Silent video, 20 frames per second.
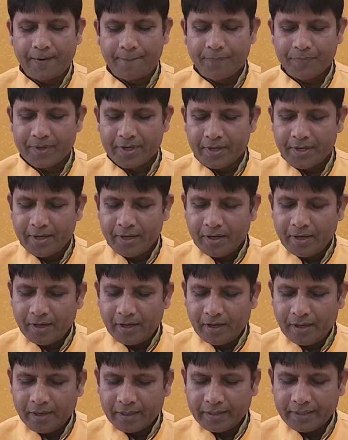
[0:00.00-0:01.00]
है
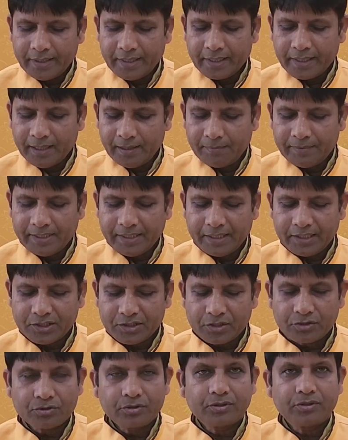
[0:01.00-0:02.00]
और ये गर्ल ट्रेनिंग
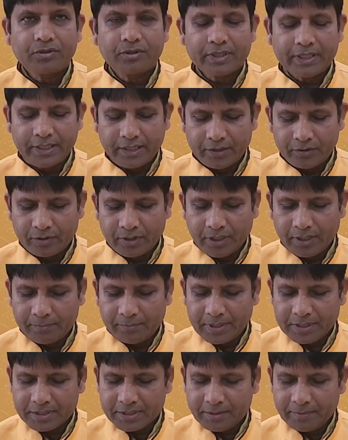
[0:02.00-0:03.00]
इंस्टीट्यूट जो कि रोड
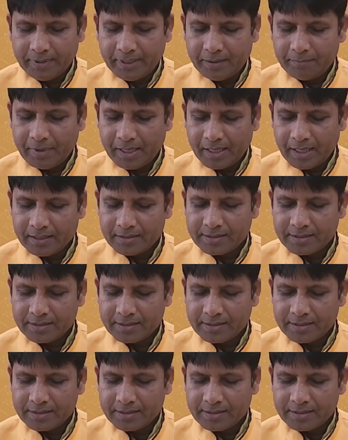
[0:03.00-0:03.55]
नंबर सेवन